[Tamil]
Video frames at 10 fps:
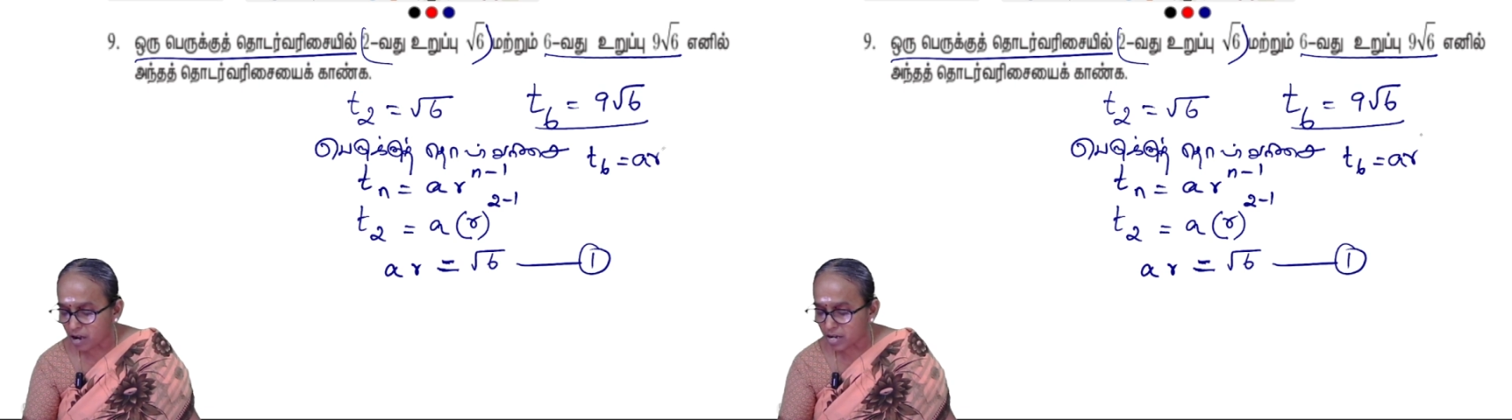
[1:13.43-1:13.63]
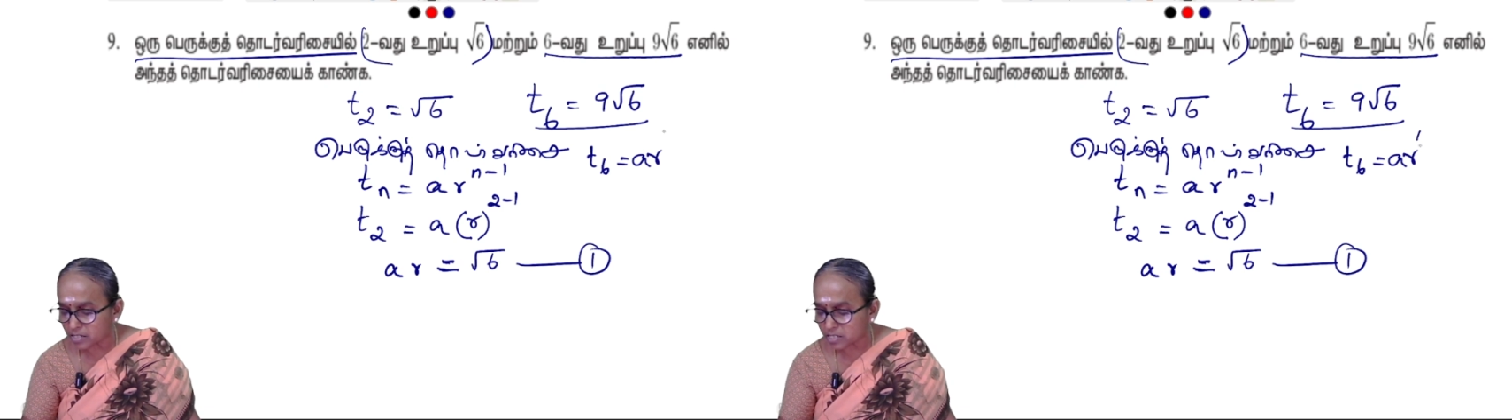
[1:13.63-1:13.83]

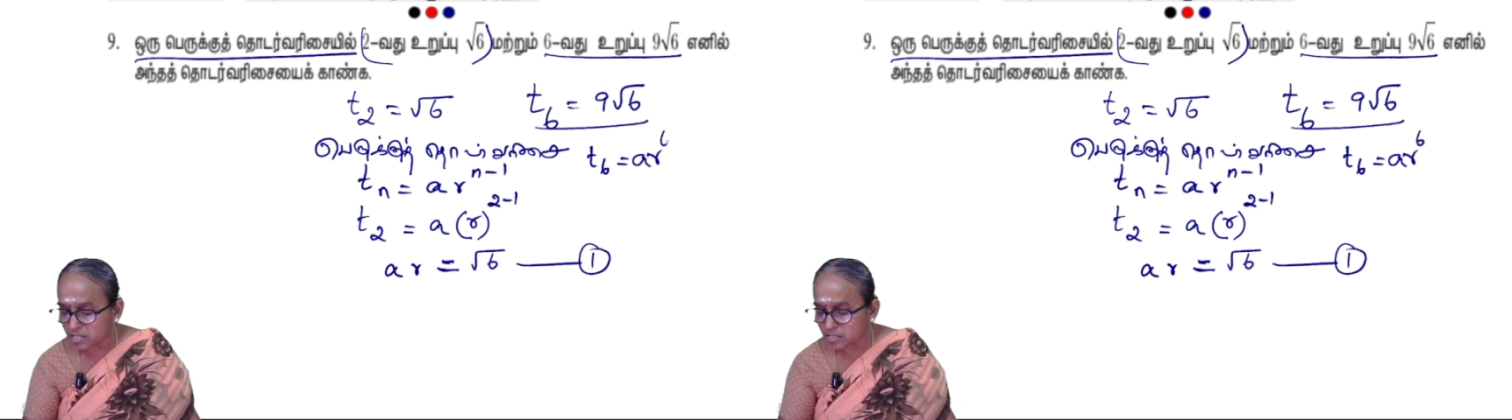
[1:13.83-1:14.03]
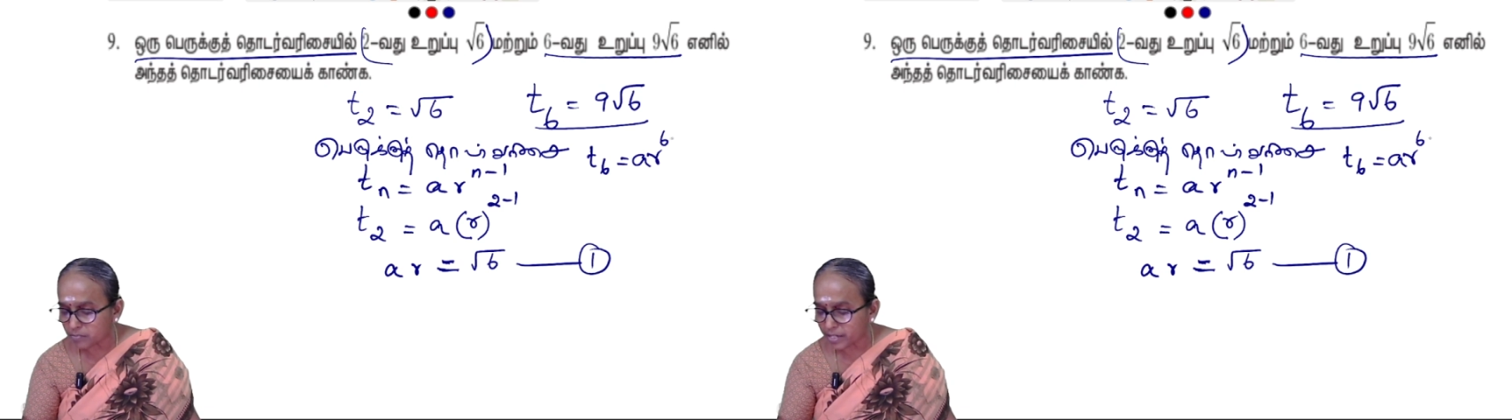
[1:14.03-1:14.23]
ஆர்
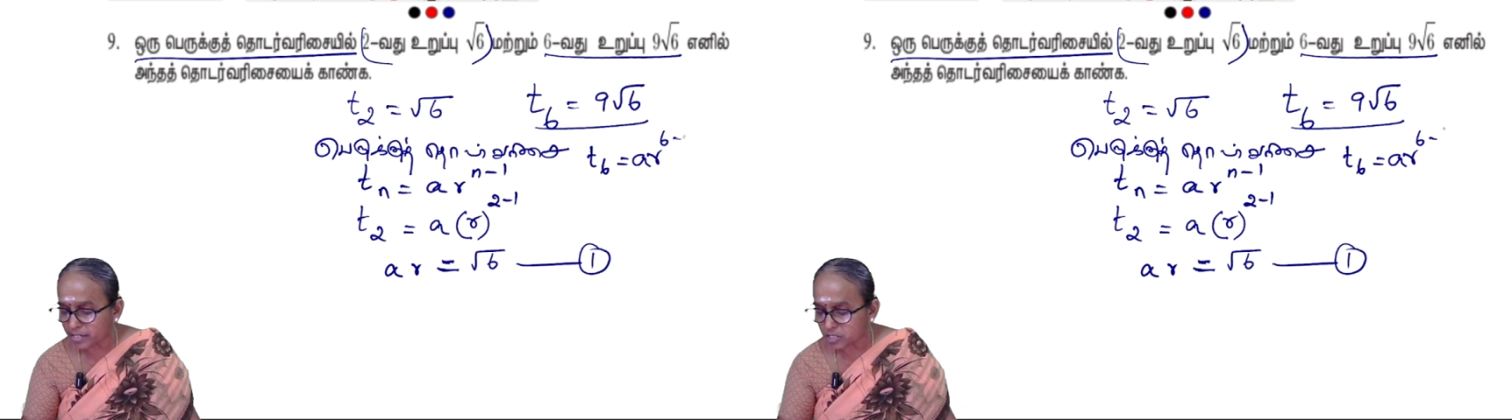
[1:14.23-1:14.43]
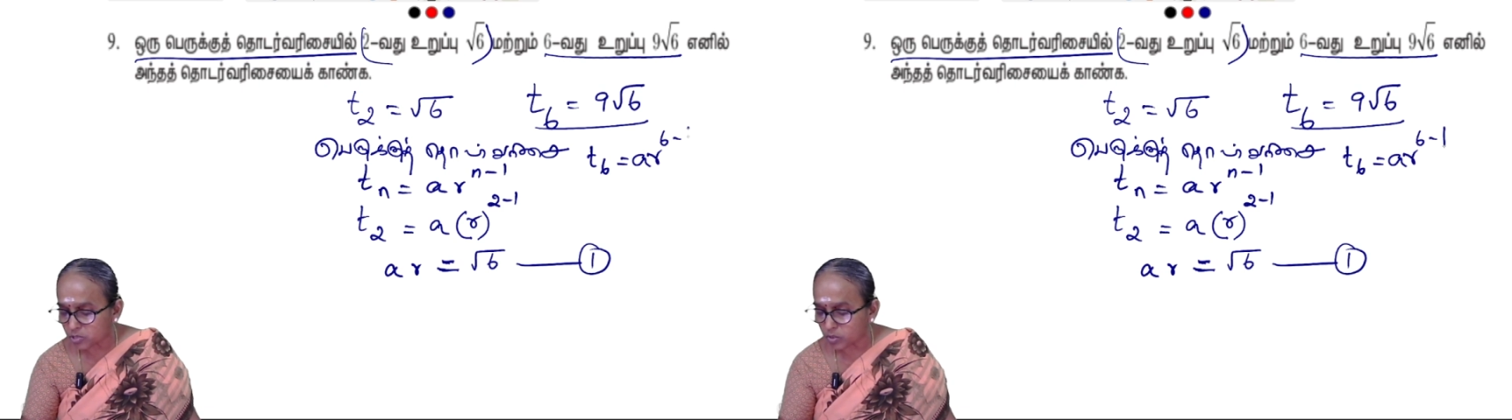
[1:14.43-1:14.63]
சிக்ஸ்
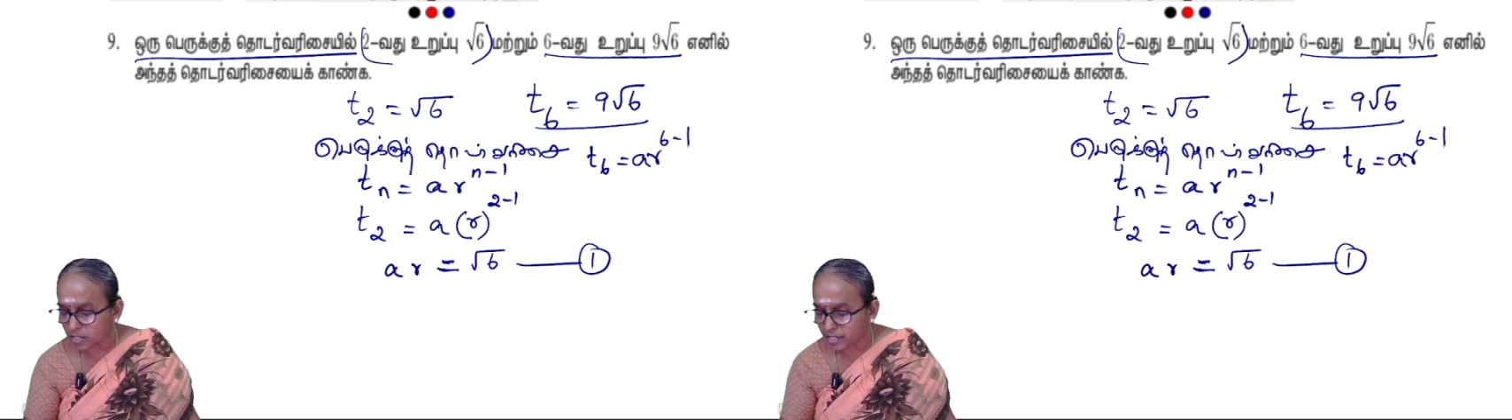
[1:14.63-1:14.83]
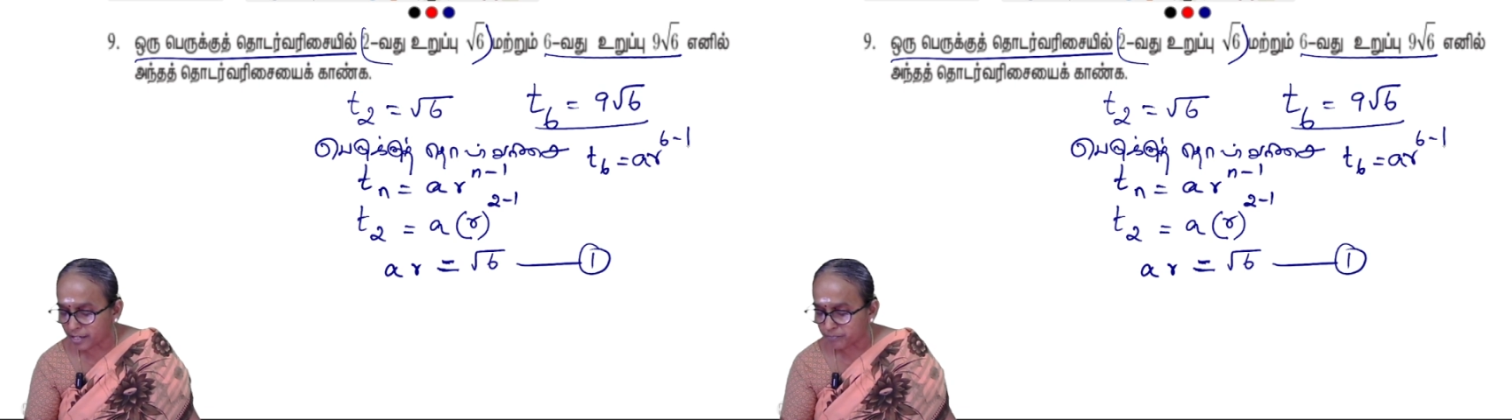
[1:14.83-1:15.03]
மைனஸ்
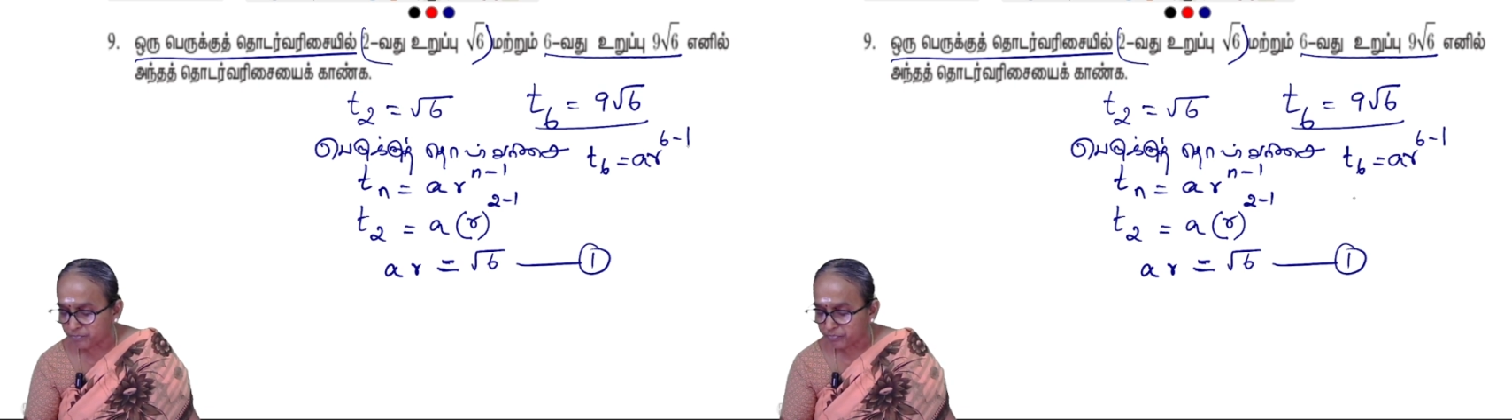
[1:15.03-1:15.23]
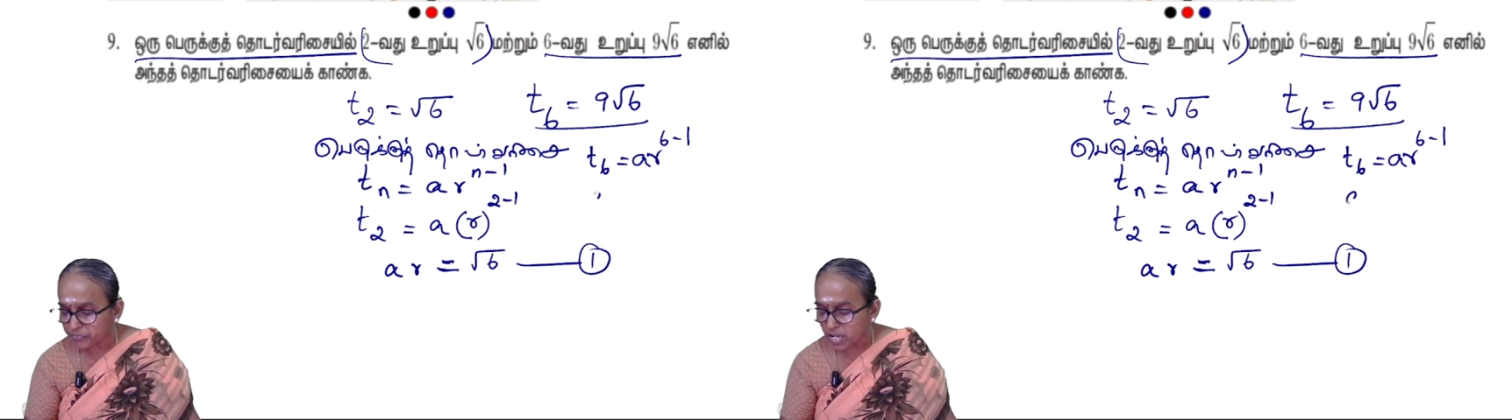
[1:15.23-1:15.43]
ஒன்று
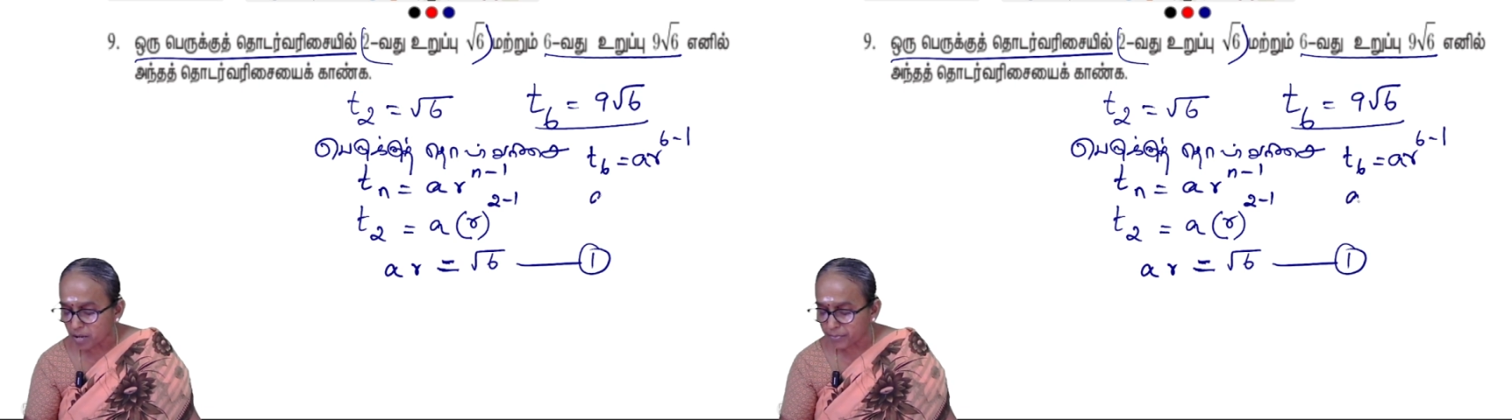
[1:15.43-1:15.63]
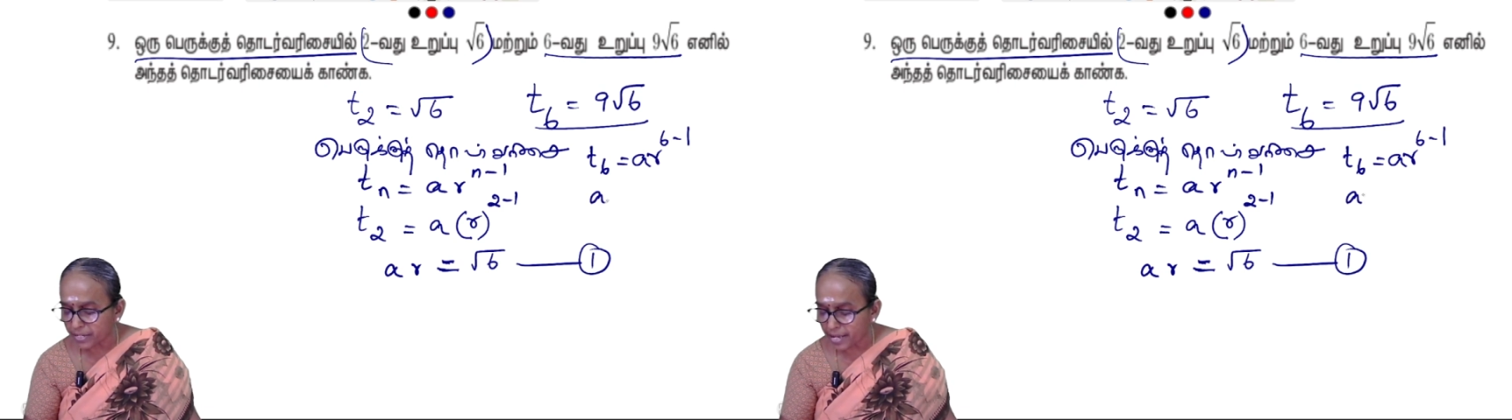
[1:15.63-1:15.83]

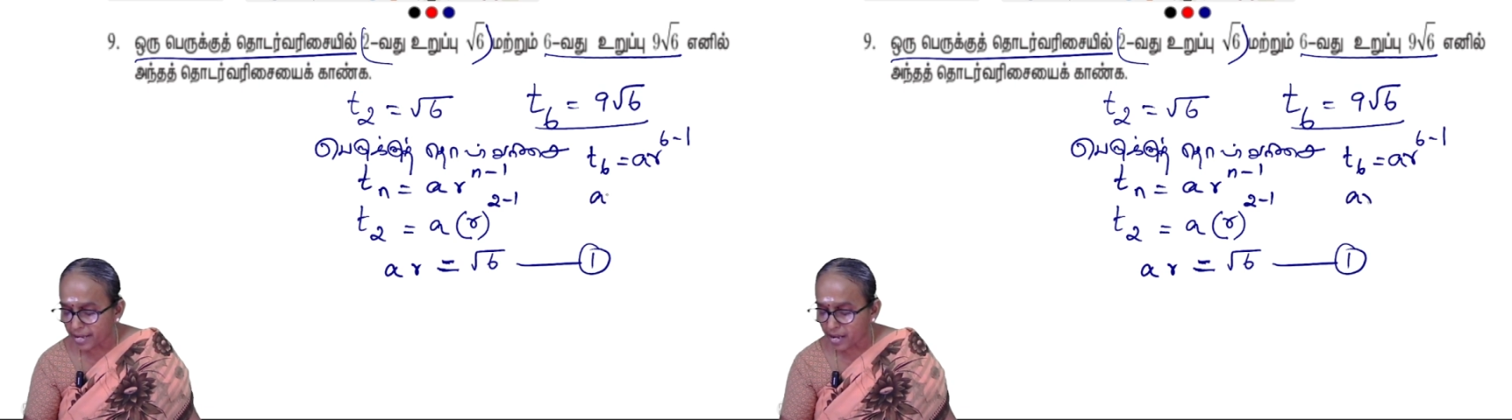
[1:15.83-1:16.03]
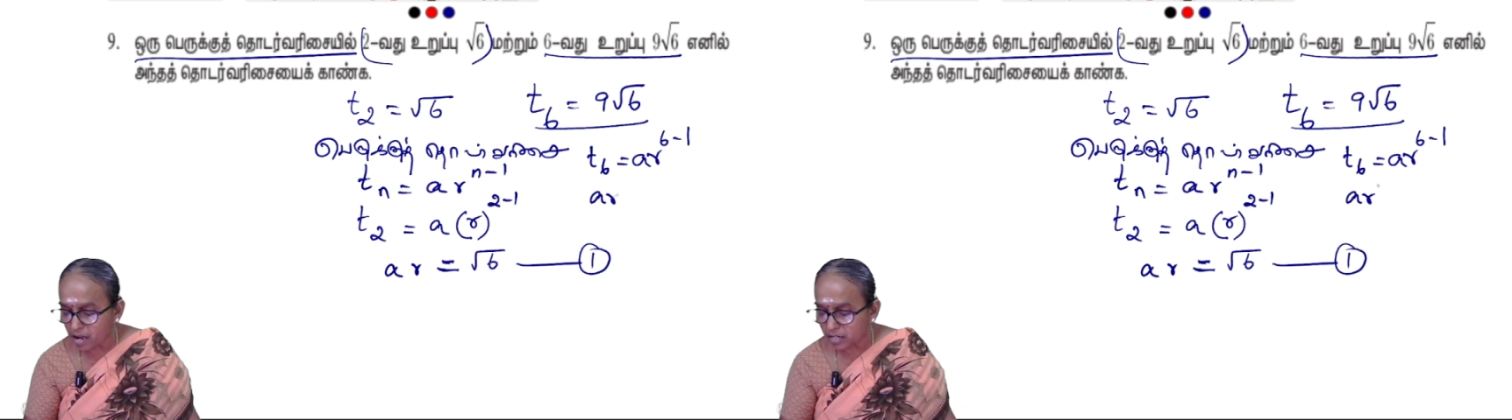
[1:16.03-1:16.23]
அப்போ
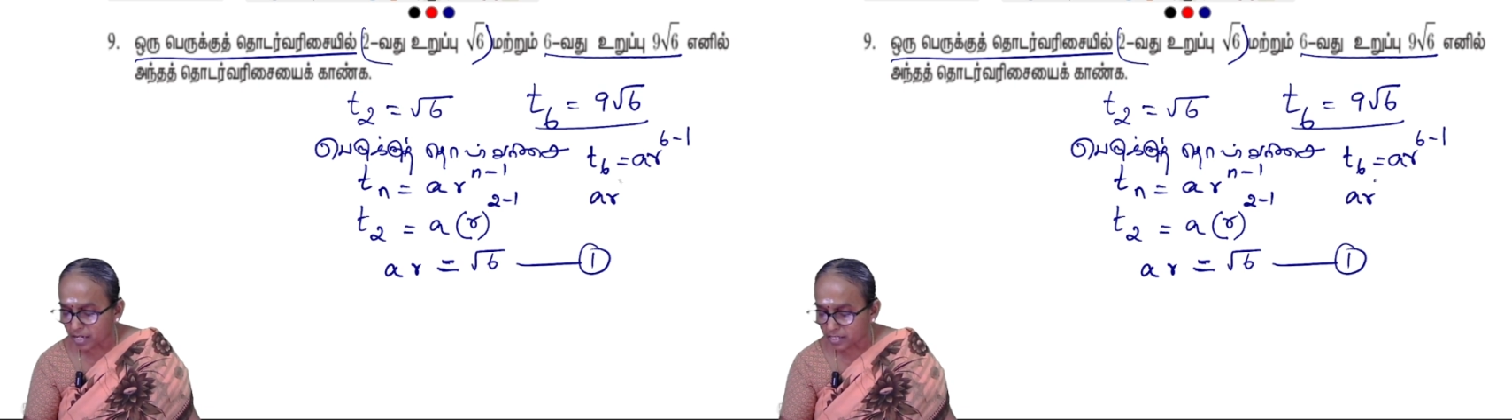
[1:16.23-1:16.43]
ஏஆர்